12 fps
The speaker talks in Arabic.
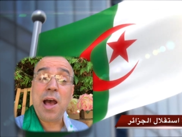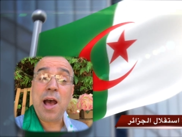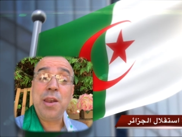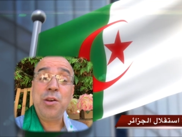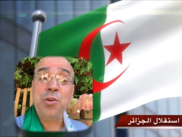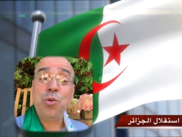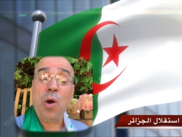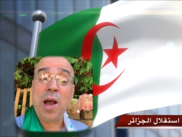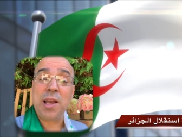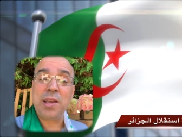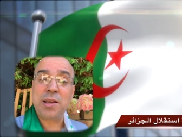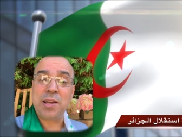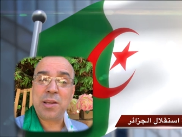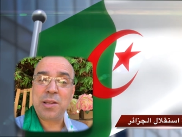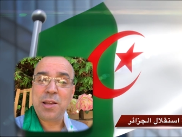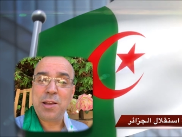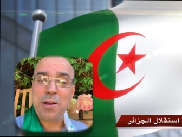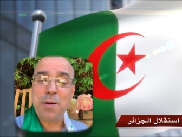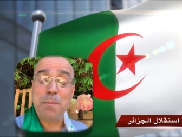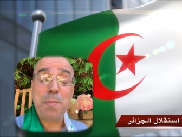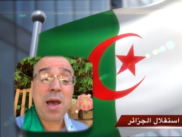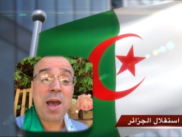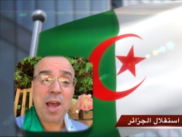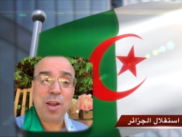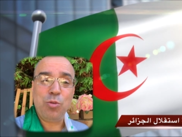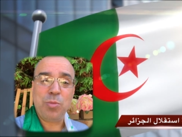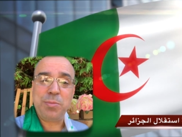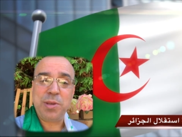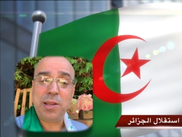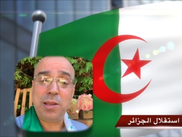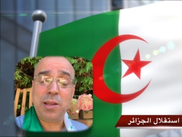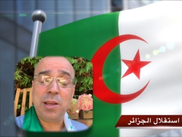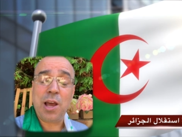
ان نحقق ما حلم به